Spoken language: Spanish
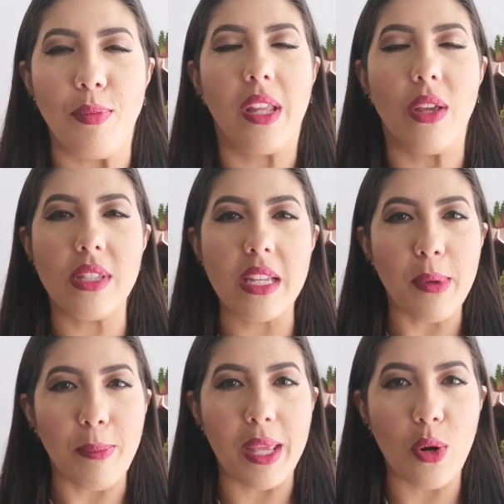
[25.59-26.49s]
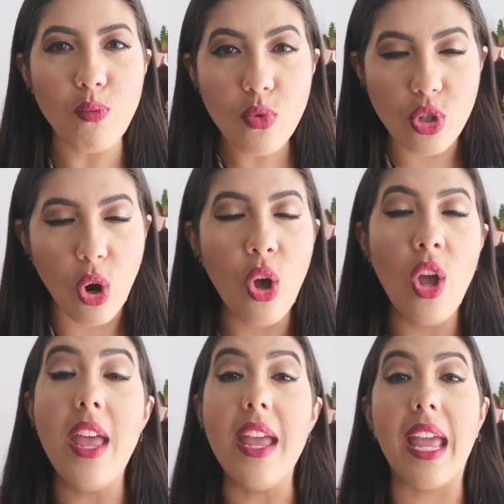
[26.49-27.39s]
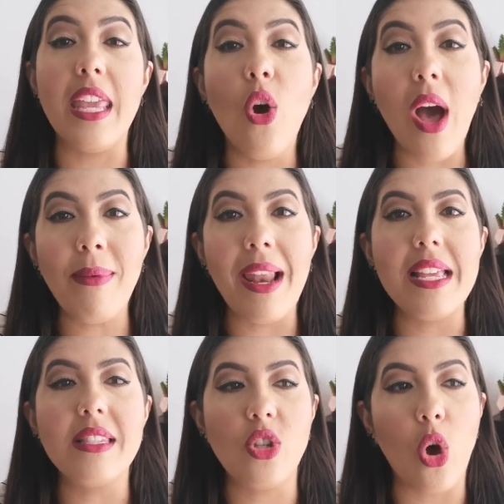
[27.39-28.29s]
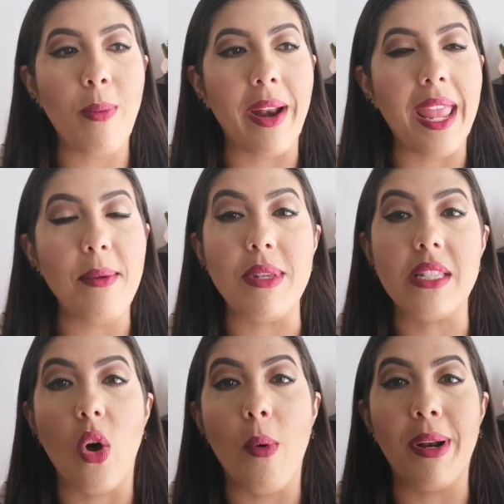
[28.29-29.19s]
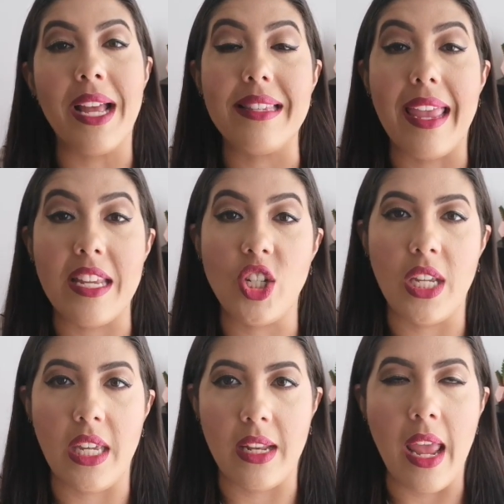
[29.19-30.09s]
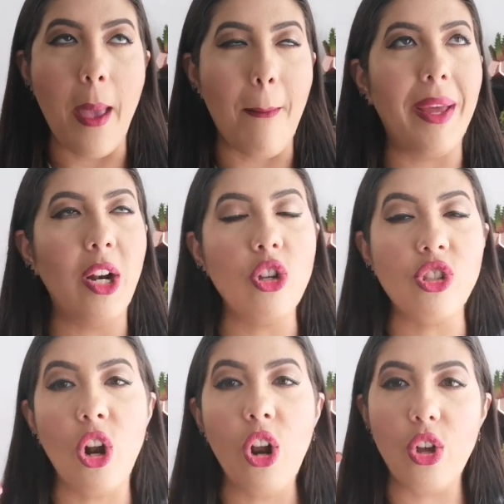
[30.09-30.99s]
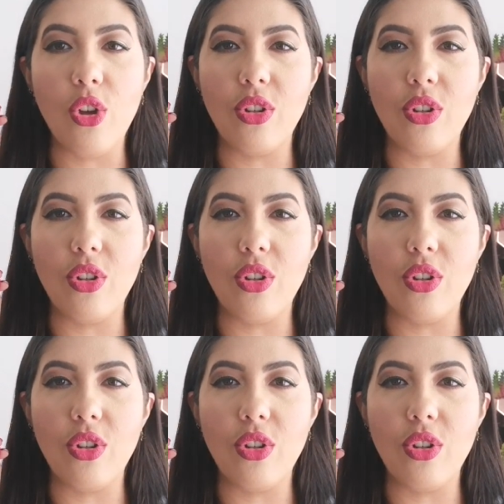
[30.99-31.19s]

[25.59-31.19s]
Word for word: porque ustedes me pidieron mucho que yo hable sobre mis compras en Shein, pero no solo,